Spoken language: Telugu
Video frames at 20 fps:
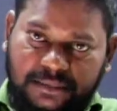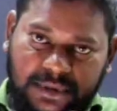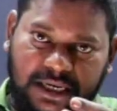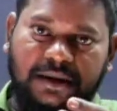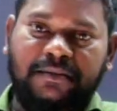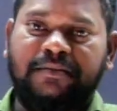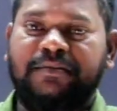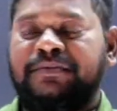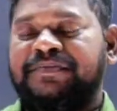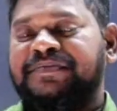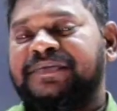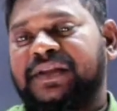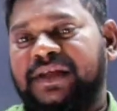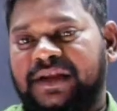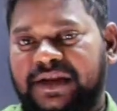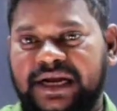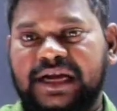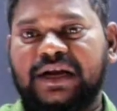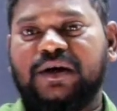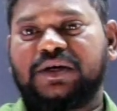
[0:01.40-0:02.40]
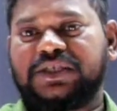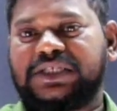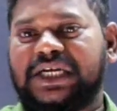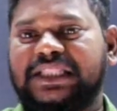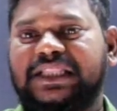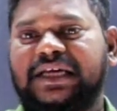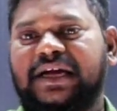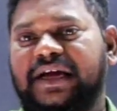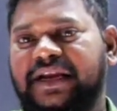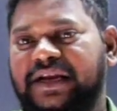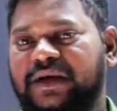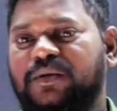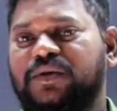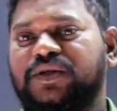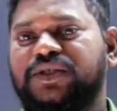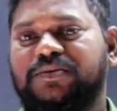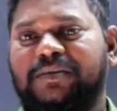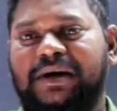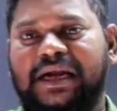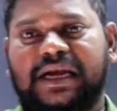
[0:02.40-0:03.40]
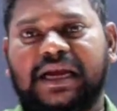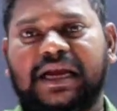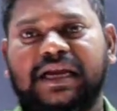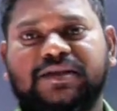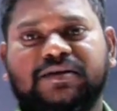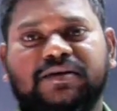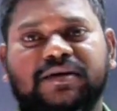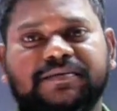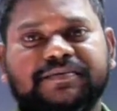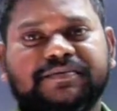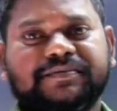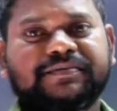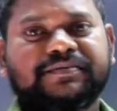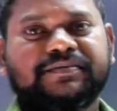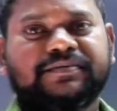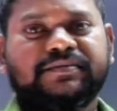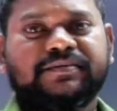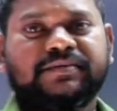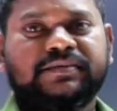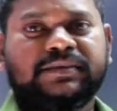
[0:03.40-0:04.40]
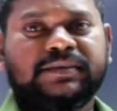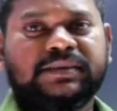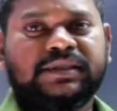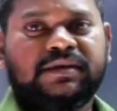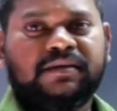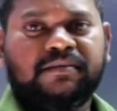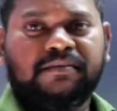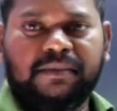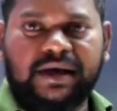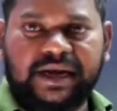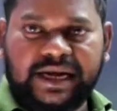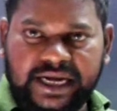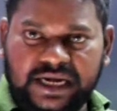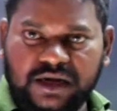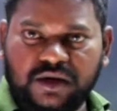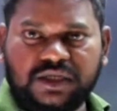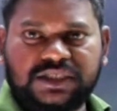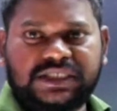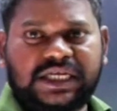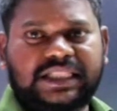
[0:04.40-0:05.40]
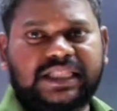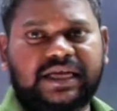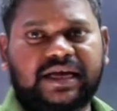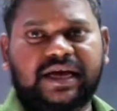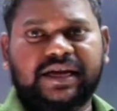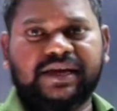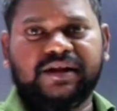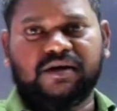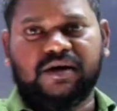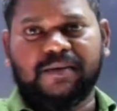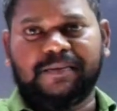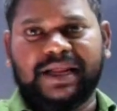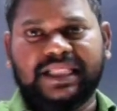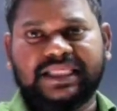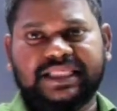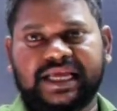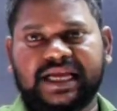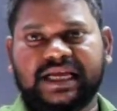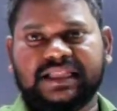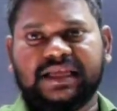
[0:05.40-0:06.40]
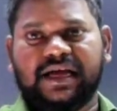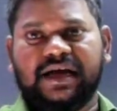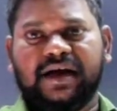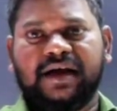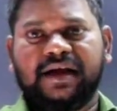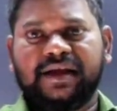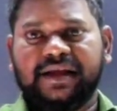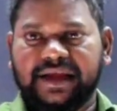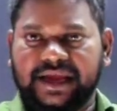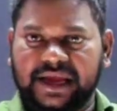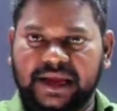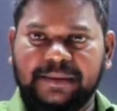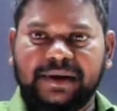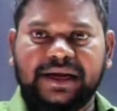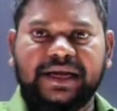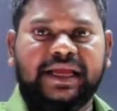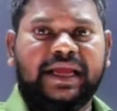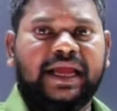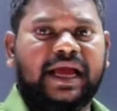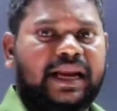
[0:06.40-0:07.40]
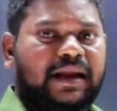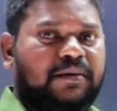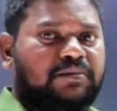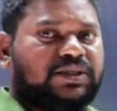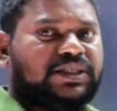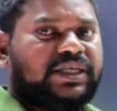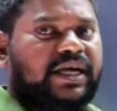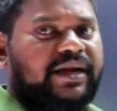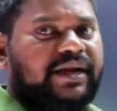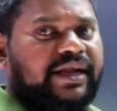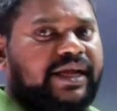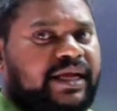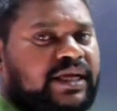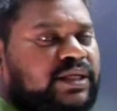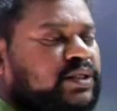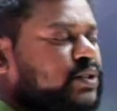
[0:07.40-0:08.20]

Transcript: మనం రెండవ శాతకర్ణి గురించి మాట్లాడుతున్నాం మరి రెండవ శాతకర్ణి యొక్క ప్రత్యేకత ఏమిటి అనే అంశాన్ని